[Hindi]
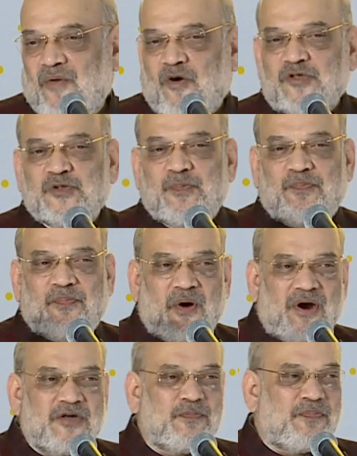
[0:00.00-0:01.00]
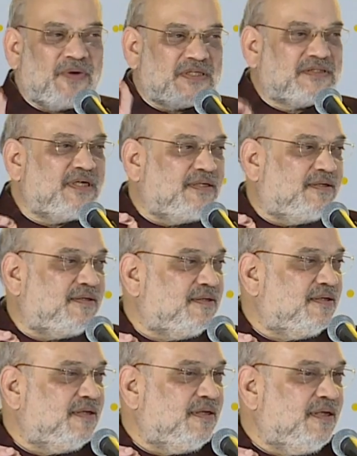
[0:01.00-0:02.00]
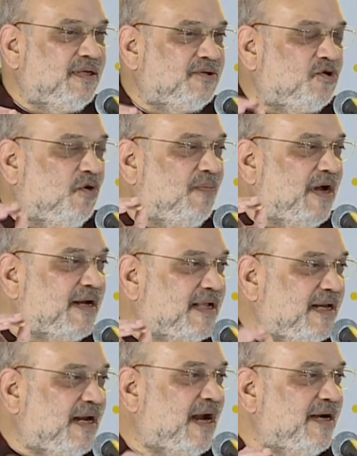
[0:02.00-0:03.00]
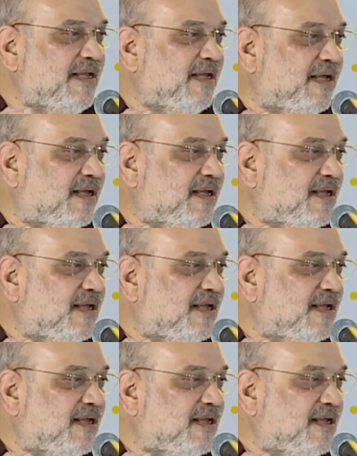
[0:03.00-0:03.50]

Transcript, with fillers: और स्पोर्ट पर्सन जो हमारे खिलाड़ी है